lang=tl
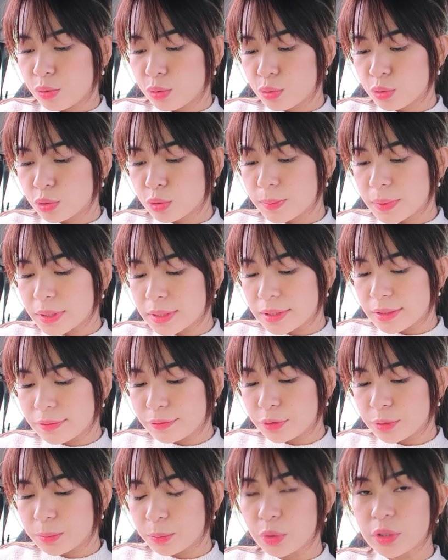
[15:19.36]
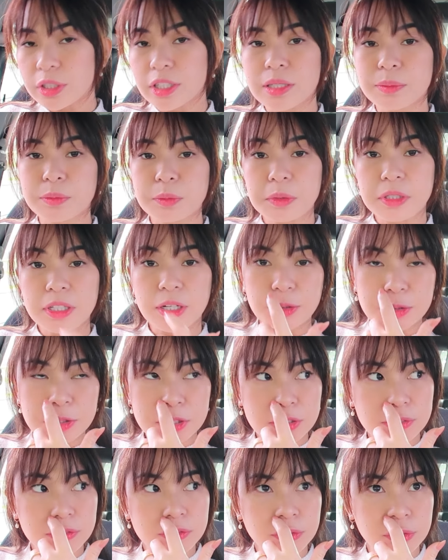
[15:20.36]
Gusto ko mag seafood boil. Kailangan bumili ako
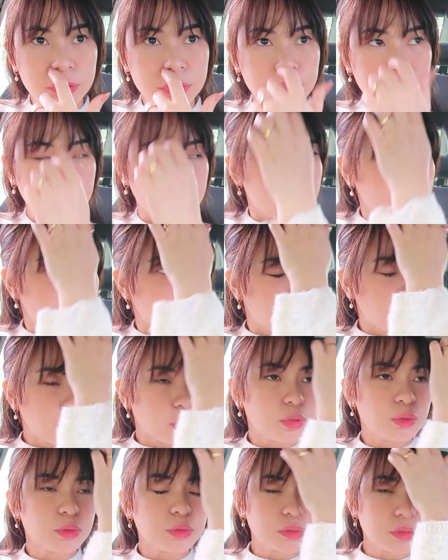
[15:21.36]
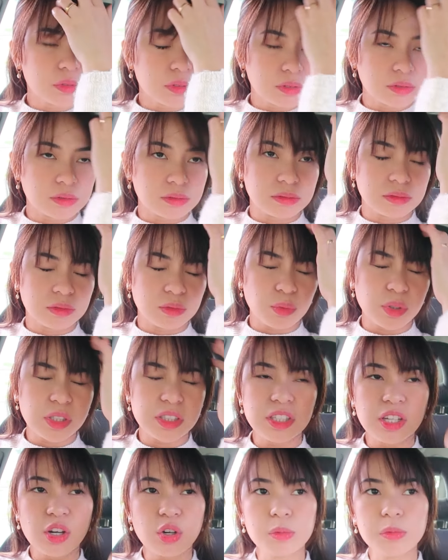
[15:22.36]
seafood. Pero yung
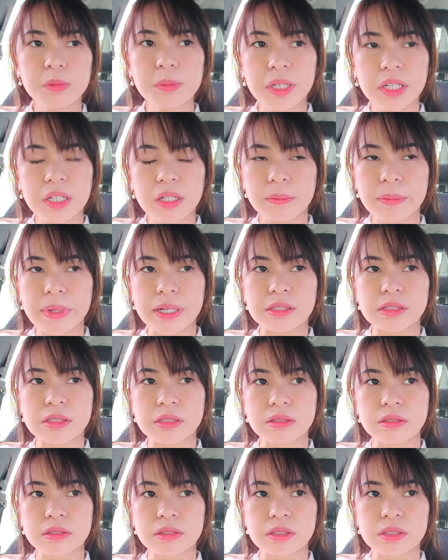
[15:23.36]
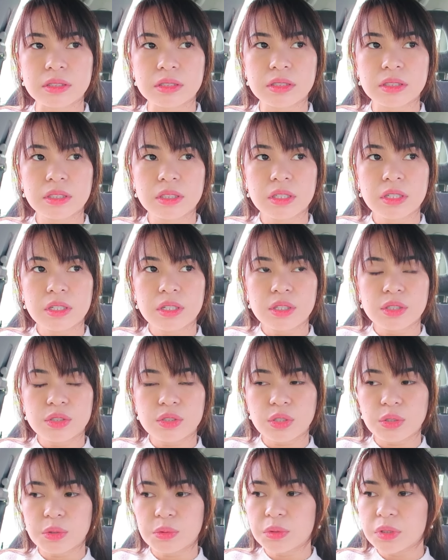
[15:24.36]
hindi ako bumili ng mussels.
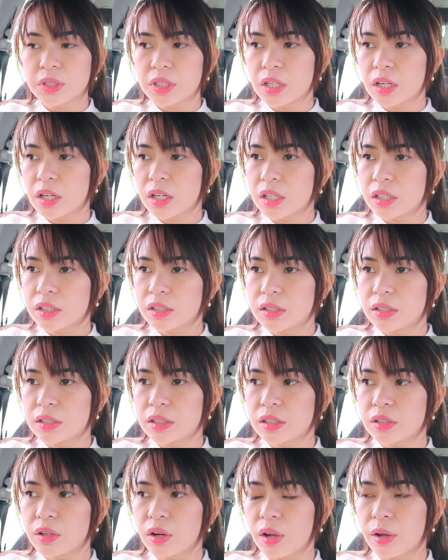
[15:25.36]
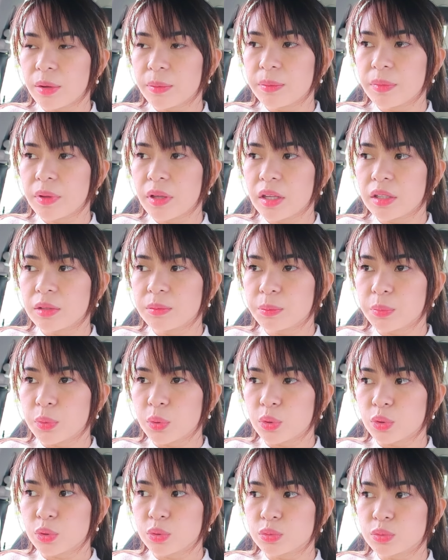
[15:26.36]
So yung omega crab and
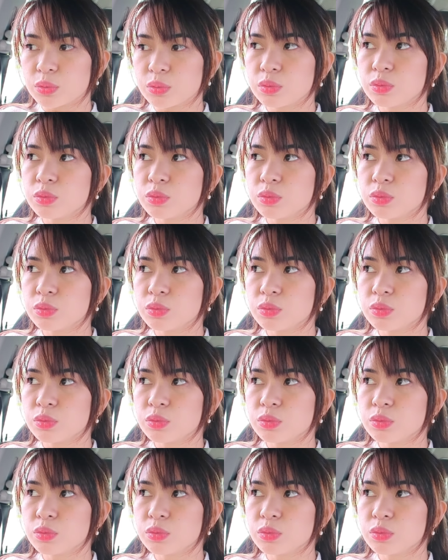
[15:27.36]
prawn.